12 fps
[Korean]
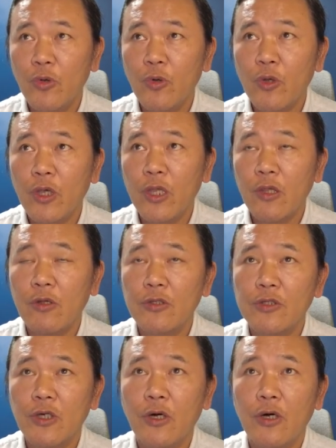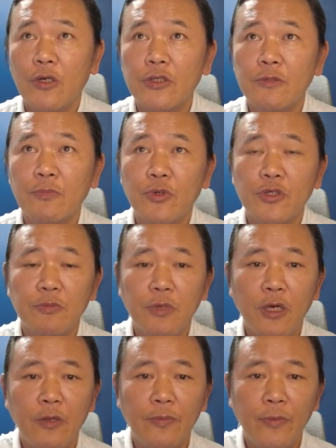이렇게 생겼죠 지금
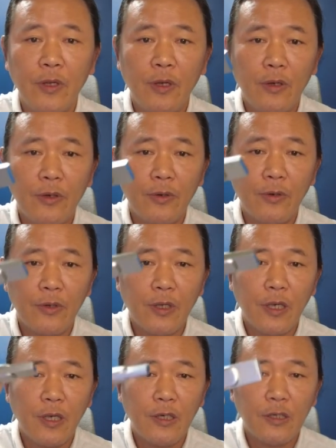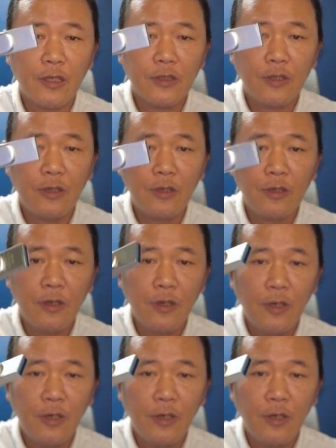보시면 이렇게 그래서